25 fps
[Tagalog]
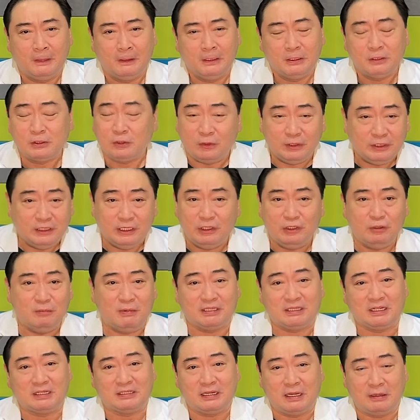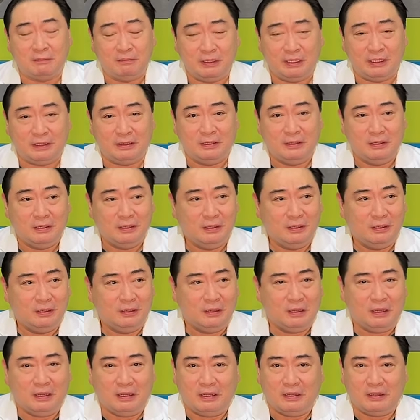So, hindi nyo masasabing
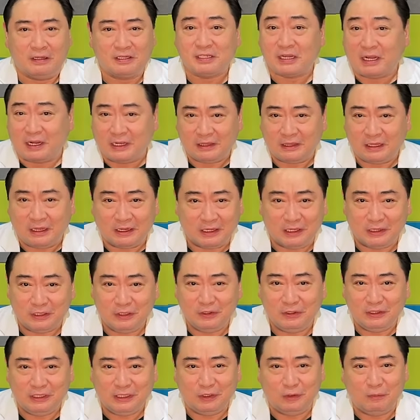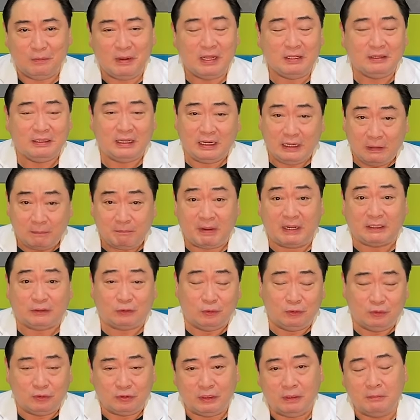uh, sakit agad yon di ba? Dahil
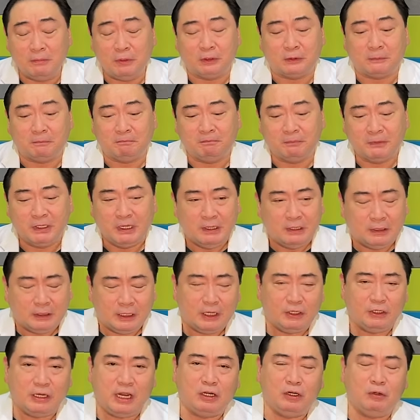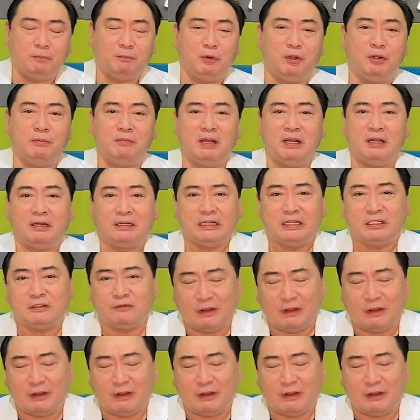epekto ng gamot. Ngayon, ano po yung mga risk